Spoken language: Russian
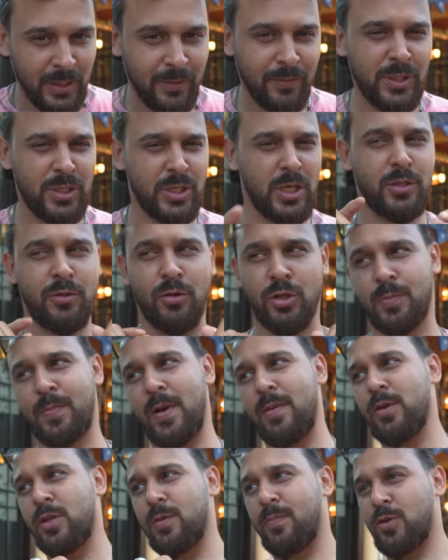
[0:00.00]
и вы сейчас тоже
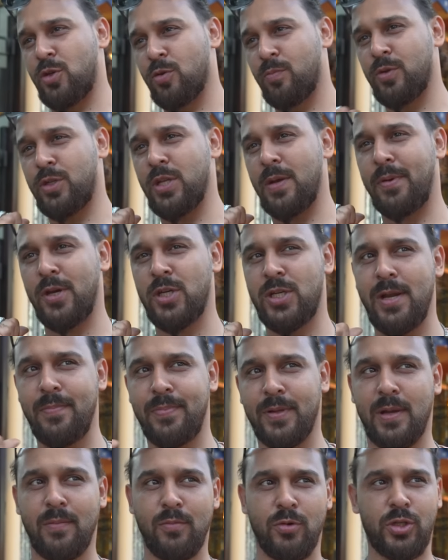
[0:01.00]
поймете, почему мы сюда
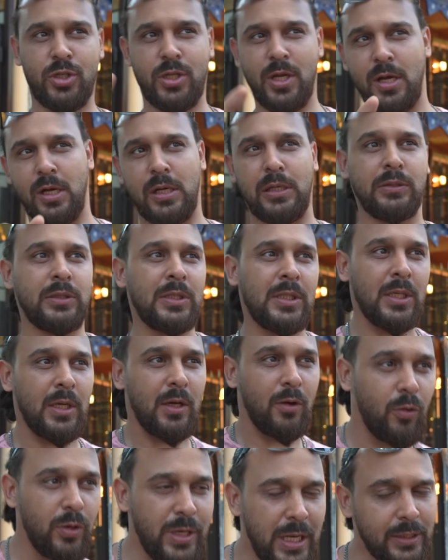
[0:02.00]
пришли, потому что
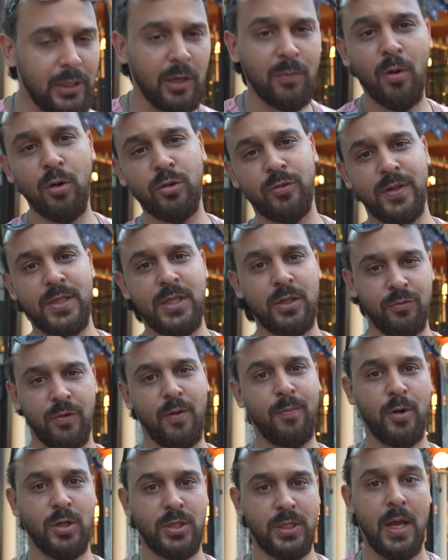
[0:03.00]
у некоторых могут возникнуть
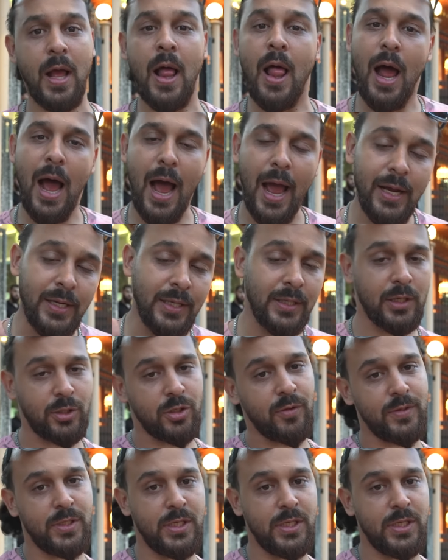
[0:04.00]
вопросы, а их не должно